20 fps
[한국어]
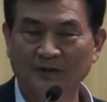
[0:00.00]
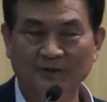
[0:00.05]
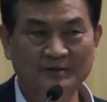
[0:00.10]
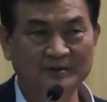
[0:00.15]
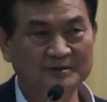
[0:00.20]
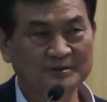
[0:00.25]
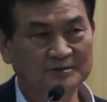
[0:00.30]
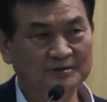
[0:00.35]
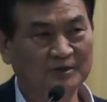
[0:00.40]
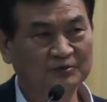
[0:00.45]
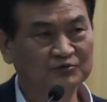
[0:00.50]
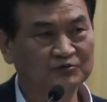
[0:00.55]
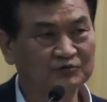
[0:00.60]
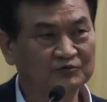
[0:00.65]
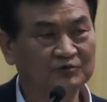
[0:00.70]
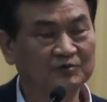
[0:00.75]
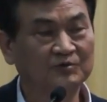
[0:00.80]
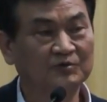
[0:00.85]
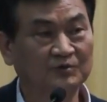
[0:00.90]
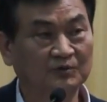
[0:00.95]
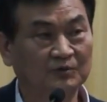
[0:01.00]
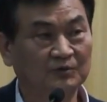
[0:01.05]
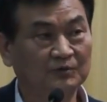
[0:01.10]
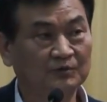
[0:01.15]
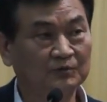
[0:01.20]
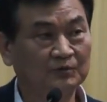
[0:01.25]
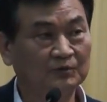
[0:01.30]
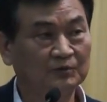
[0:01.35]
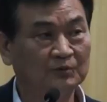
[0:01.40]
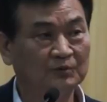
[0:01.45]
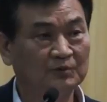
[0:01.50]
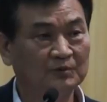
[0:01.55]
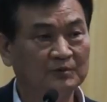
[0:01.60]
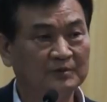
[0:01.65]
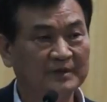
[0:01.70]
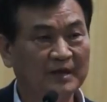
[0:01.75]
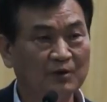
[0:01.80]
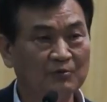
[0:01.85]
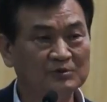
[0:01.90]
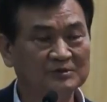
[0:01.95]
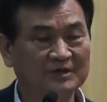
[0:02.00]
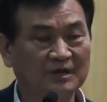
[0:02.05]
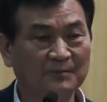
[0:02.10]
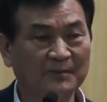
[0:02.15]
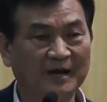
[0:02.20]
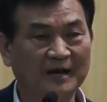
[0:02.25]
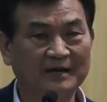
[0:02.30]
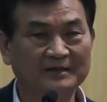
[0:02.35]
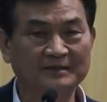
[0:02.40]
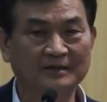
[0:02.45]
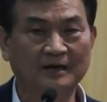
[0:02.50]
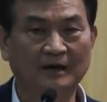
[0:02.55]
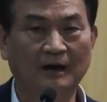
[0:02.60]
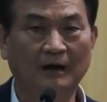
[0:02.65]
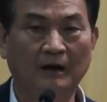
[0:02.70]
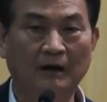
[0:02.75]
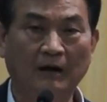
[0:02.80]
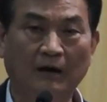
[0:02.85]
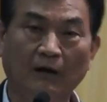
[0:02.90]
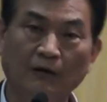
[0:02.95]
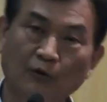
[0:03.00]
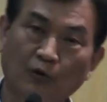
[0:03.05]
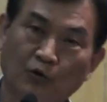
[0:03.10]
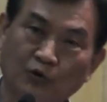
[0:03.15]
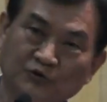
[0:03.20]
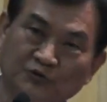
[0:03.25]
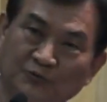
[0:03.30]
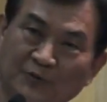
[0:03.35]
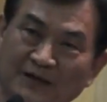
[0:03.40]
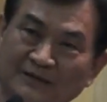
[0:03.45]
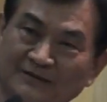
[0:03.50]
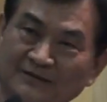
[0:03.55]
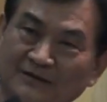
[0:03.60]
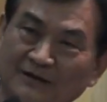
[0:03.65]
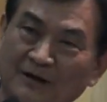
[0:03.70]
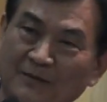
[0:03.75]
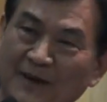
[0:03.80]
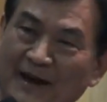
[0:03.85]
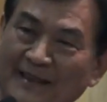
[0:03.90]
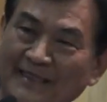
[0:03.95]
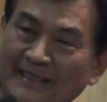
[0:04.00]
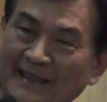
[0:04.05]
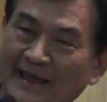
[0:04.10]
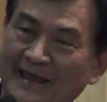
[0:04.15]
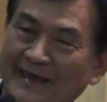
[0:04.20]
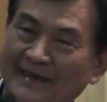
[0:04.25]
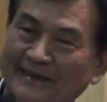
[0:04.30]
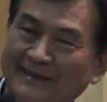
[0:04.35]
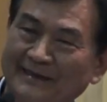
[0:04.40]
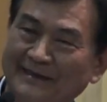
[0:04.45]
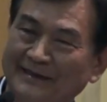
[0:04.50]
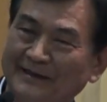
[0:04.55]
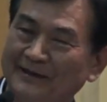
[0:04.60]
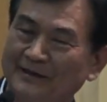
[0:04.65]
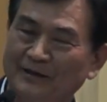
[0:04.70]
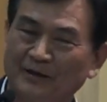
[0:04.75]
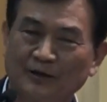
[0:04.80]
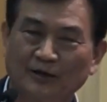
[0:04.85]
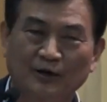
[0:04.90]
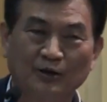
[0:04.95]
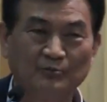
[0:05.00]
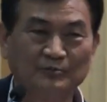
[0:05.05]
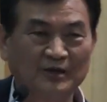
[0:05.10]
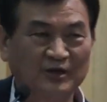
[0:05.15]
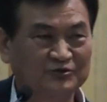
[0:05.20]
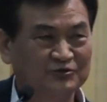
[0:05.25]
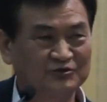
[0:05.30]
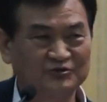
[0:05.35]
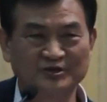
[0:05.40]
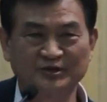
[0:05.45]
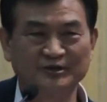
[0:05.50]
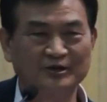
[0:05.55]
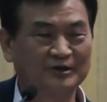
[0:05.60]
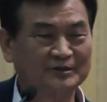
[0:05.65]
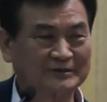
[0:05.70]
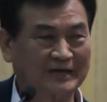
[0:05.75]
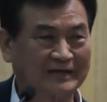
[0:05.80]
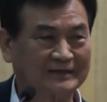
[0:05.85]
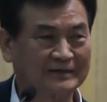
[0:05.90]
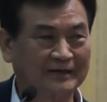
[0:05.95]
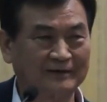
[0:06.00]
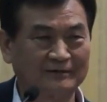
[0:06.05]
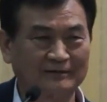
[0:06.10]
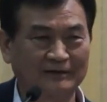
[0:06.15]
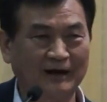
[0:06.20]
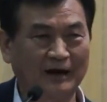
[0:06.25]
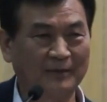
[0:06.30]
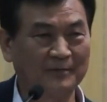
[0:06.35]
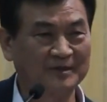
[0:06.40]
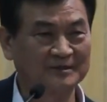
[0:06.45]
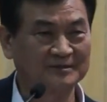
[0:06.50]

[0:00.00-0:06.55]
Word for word: 그래서 제가 쭉 내용을 설명하니까 아그 호수 만드는 거 맞네. 그럼 나 추진위원 사퇴역그라